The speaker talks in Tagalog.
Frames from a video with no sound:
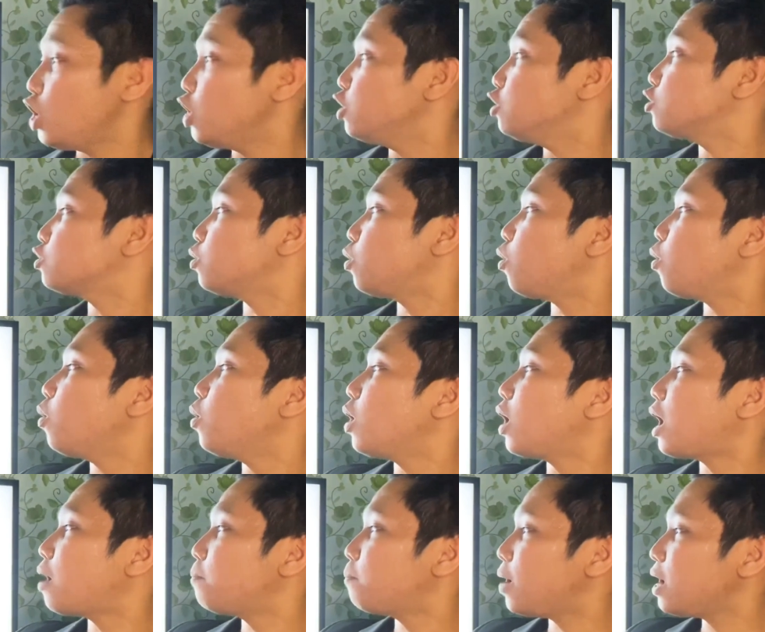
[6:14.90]
So,
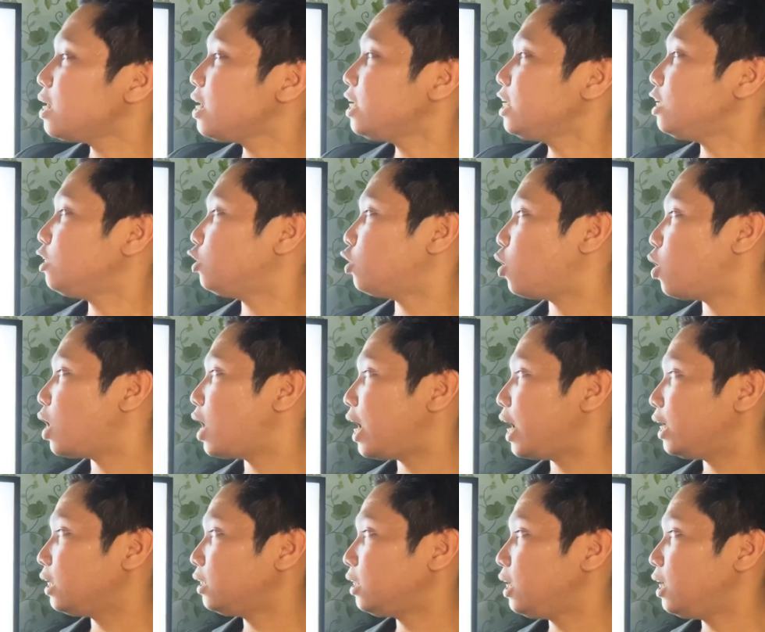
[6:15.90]
kapag ganito ang
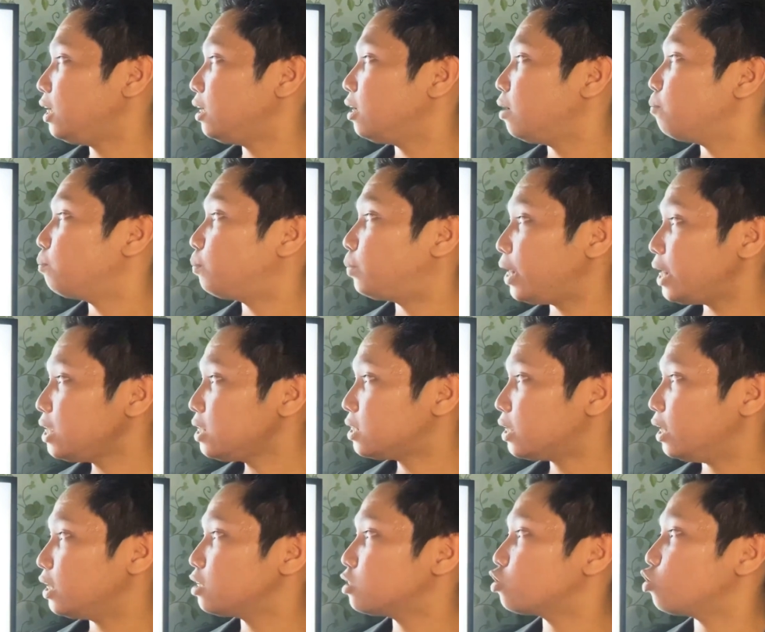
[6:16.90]
ating
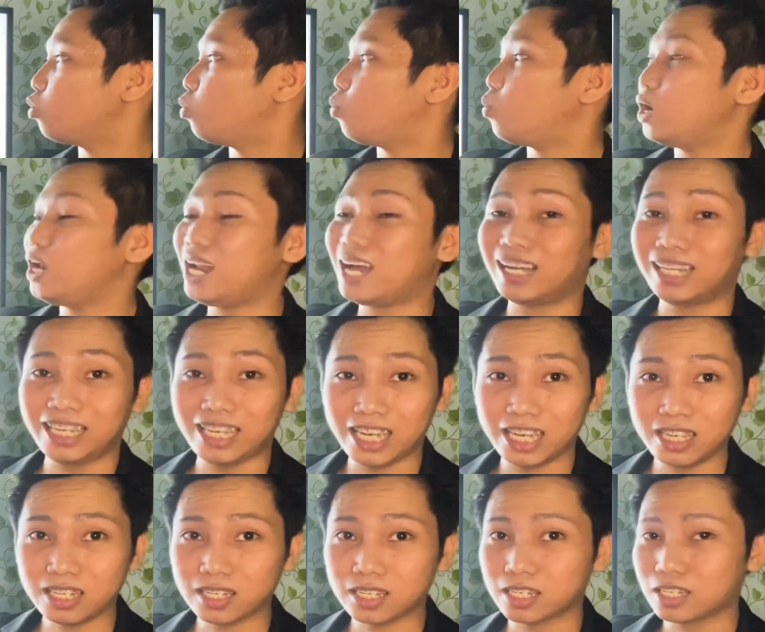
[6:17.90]
phrases, walang
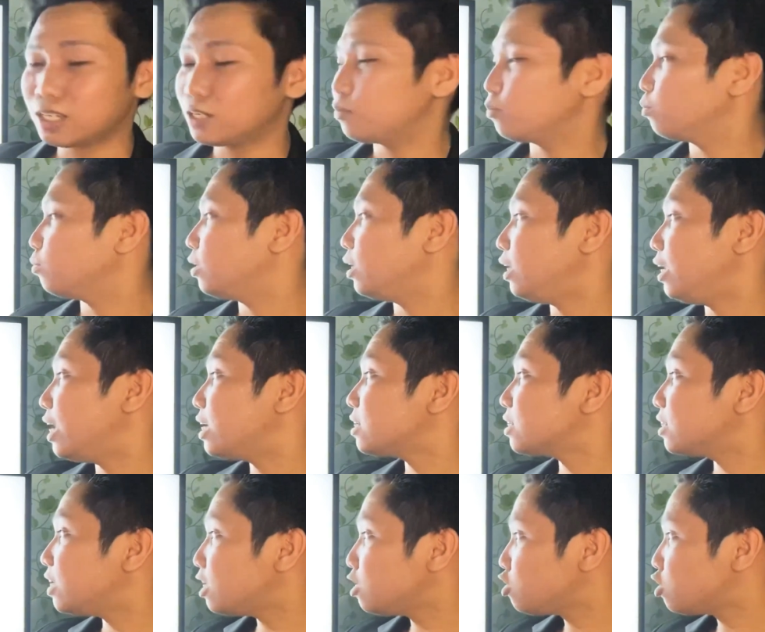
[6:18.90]
is, less
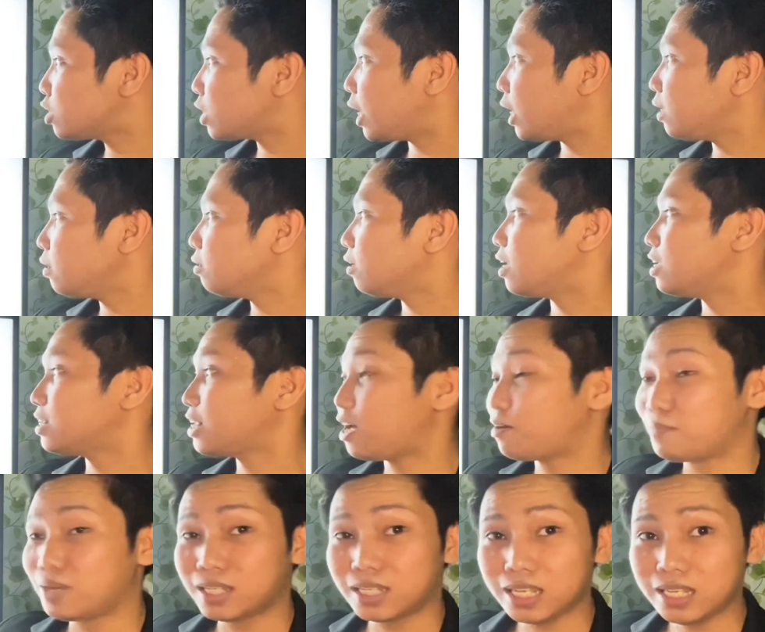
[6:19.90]
than siya,
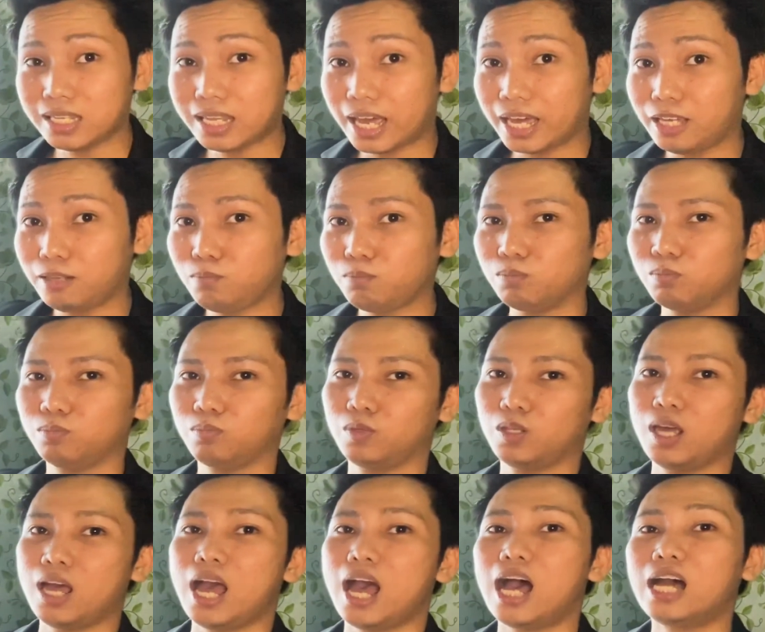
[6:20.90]
kasama si than,
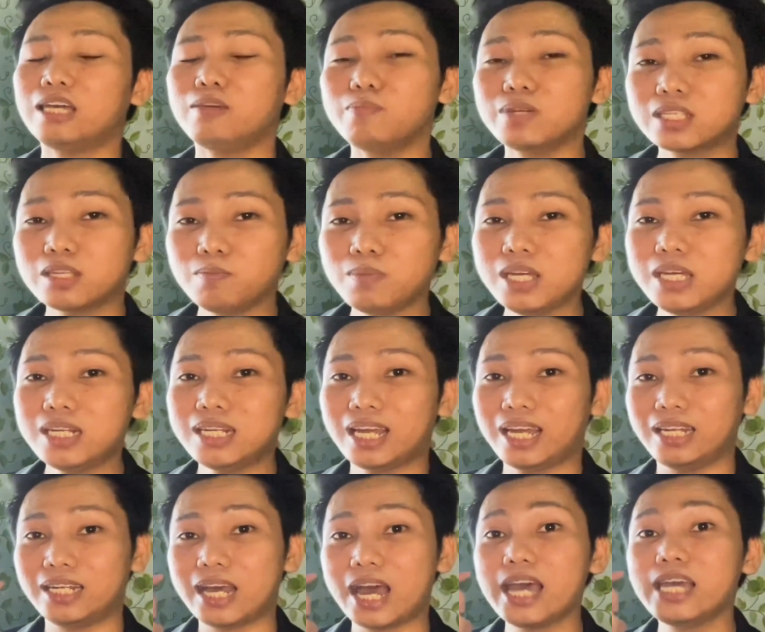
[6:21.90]
ang ibig sabihin
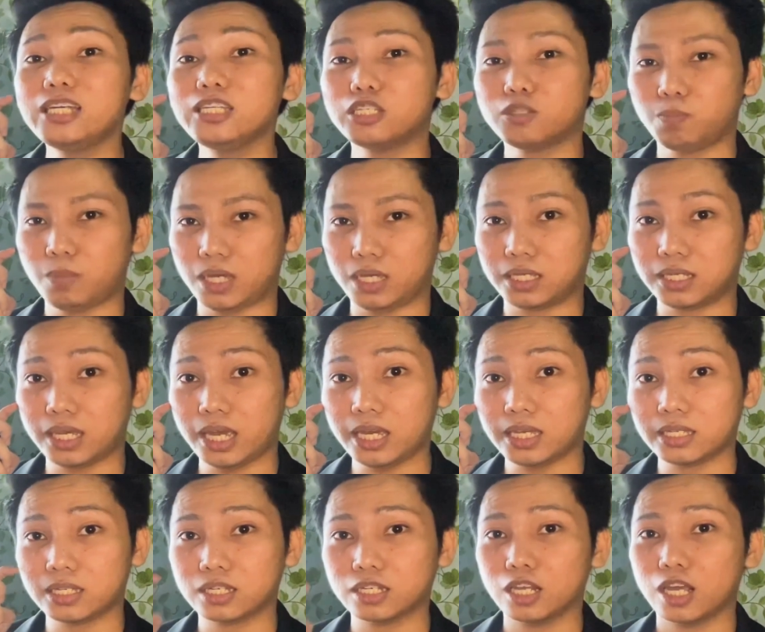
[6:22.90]
nan ay
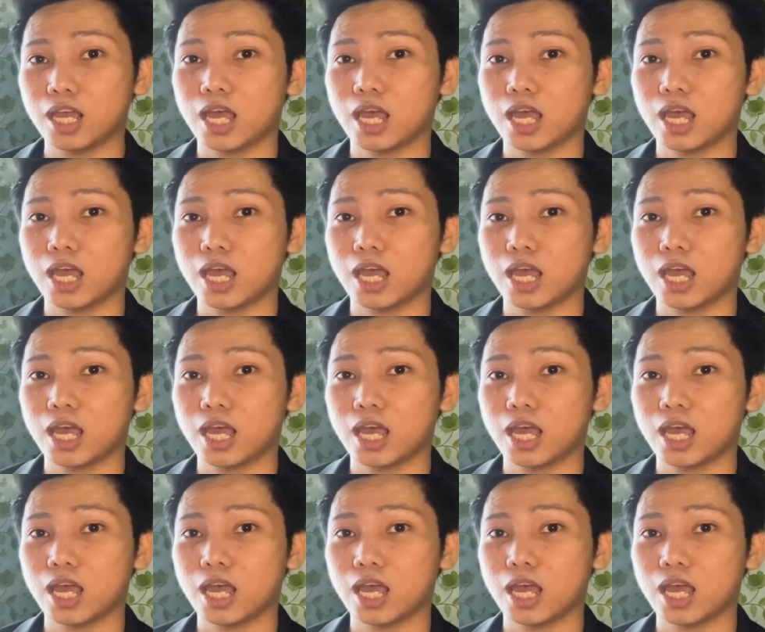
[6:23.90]
spaces.